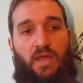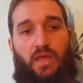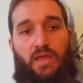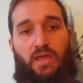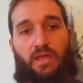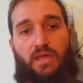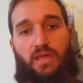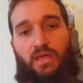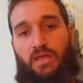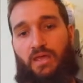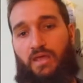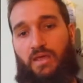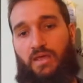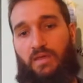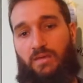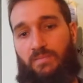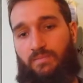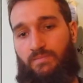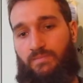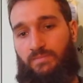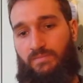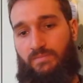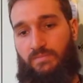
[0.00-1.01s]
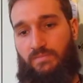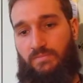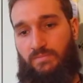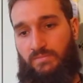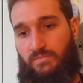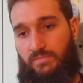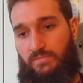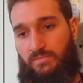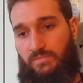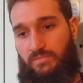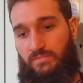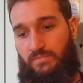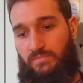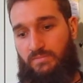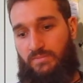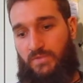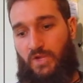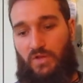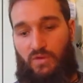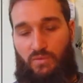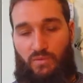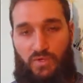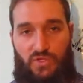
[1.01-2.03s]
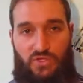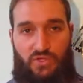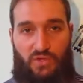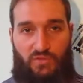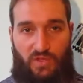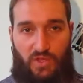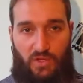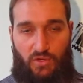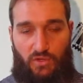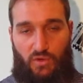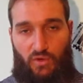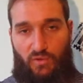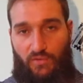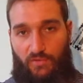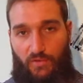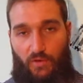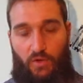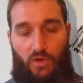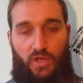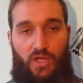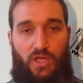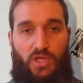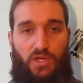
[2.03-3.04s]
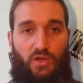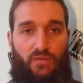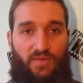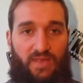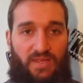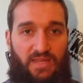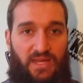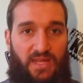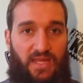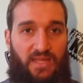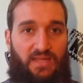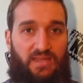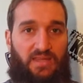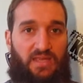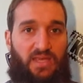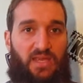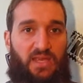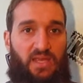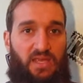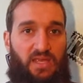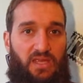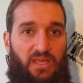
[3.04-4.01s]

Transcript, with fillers: Ehm, questo video voi lo vedrete